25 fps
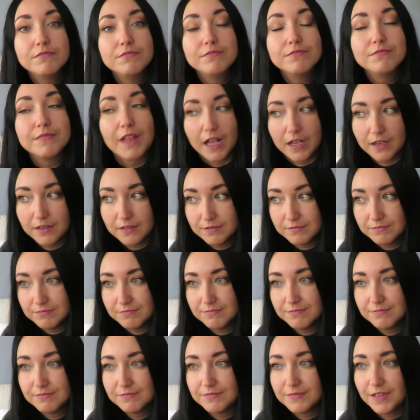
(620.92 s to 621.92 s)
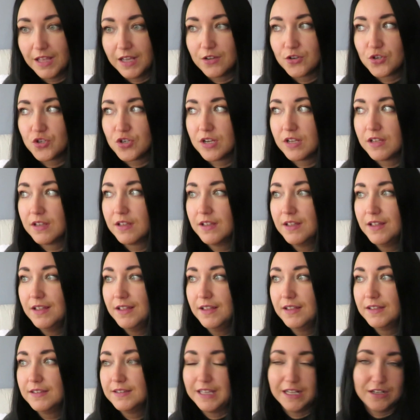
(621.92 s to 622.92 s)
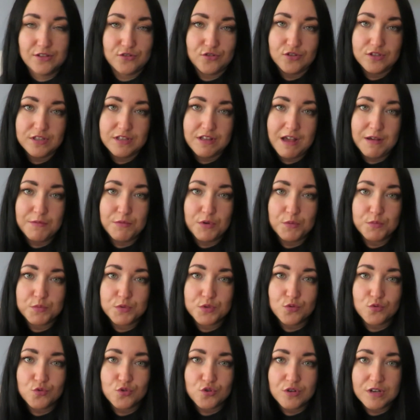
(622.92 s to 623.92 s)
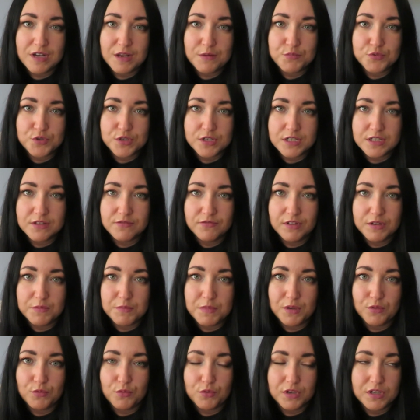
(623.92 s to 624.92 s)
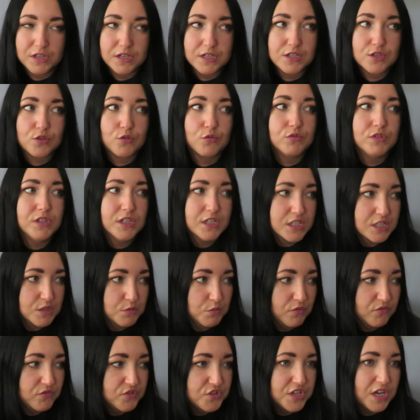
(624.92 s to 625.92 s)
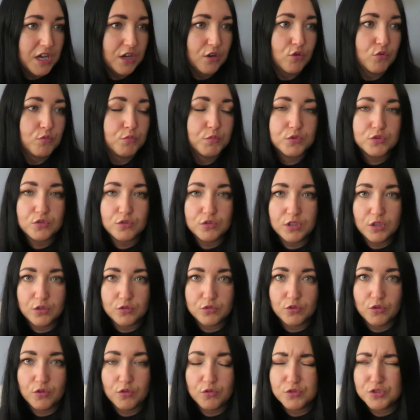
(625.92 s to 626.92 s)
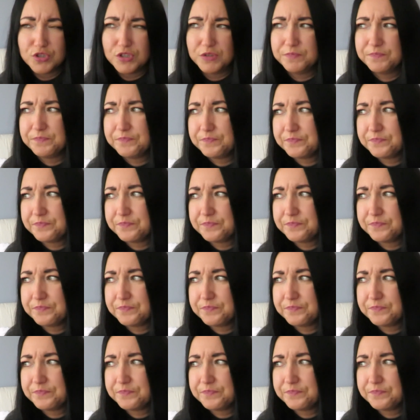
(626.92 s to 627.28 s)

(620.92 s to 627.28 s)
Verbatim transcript: Tak. Także tak zostałam obsłużona przez firmę kurierską. Nie chcę mówić jaką, bo to nie o to chodzi.